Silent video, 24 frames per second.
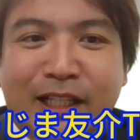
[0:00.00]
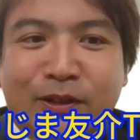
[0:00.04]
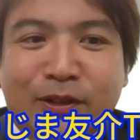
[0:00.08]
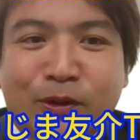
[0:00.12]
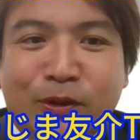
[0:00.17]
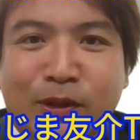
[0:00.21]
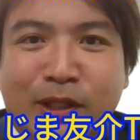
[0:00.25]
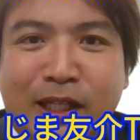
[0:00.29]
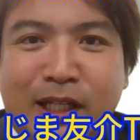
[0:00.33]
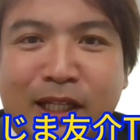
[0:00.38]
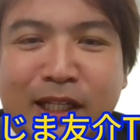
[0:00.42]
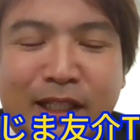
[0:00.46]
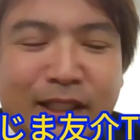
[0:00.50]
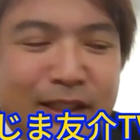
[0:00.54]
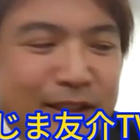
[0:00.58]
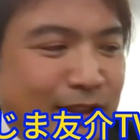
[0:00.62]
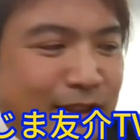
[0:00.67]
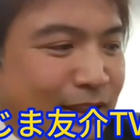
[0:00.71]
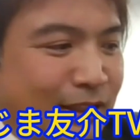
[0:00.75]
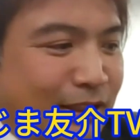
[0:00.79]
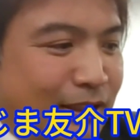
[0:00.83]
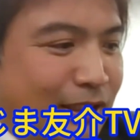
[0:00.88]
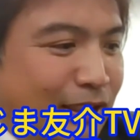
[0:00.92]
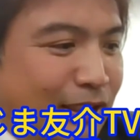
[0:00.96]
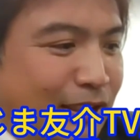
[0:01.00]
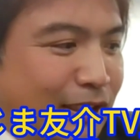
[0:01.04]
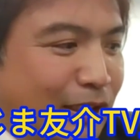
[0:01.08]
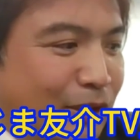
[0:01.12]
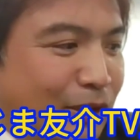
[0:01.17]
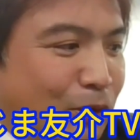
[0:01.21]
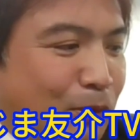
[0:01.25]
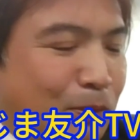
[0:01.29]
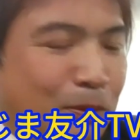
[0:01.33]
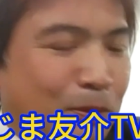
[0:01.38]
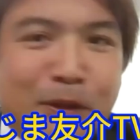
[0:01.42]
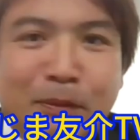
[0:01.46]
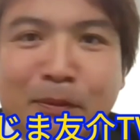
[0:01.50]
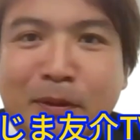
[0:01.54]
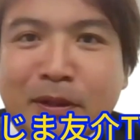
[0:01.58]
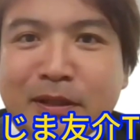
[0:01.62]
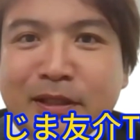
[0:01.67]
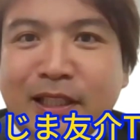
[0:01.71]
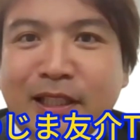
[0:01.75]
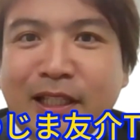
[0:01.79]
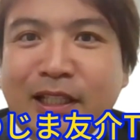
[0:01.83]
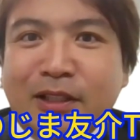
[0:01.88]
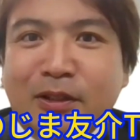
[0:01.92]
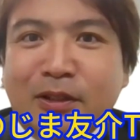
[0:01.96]
動画やっていきたいと思います
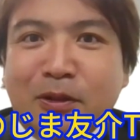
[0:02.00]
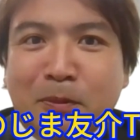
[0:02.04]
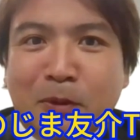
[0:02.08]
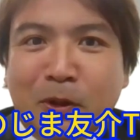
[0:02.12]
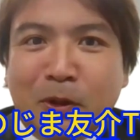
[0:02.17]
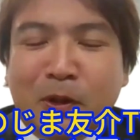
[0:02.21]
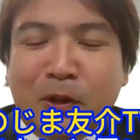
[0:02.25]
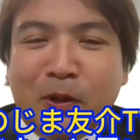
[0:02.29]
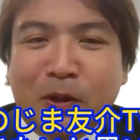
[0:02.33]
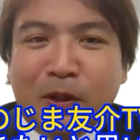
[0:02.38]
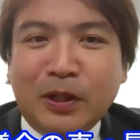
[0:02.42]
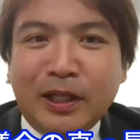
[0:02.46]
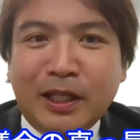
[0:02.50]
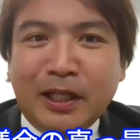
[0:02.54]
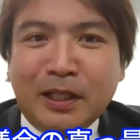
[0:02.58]
けれども、